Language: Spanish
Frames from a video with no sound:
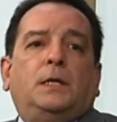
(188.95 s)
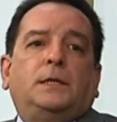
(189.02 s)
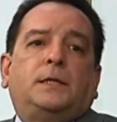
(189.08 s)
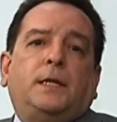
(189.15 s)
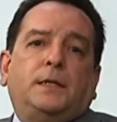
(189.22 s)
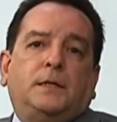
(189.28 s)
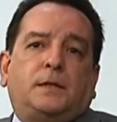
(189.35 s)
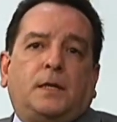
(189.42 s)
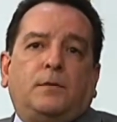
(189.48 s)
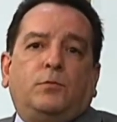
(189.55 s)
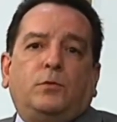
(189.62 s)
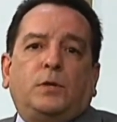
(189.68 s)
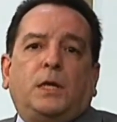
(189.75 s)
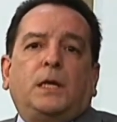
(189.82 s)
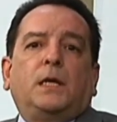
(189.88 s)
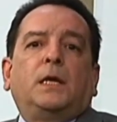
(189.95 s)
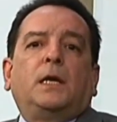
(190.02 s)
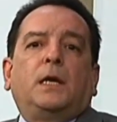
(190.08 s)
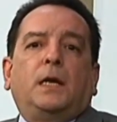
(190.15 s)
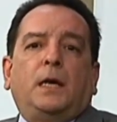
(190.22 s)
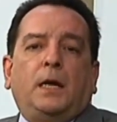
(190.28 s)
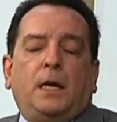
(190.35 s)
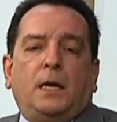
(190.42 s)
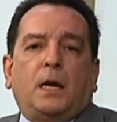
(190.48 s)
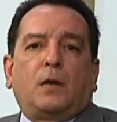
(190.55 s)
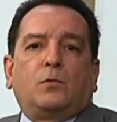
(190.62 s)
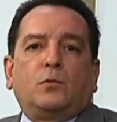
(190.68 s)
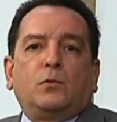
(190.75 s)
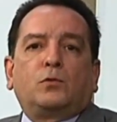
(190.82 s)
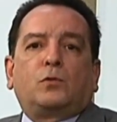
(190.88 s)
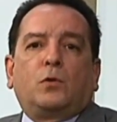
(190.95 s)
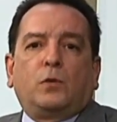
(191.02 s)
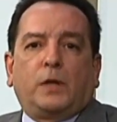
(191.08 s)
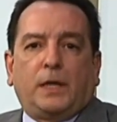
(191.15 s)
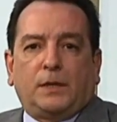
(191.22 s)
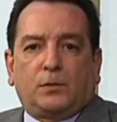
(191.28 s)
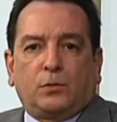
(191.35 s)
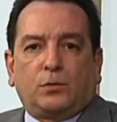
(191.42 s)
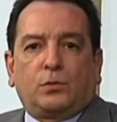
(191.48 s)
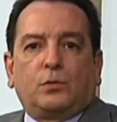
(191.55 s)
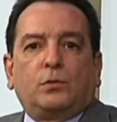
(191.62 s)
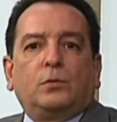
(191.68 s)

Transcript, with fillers: se distribuye en algunos congresos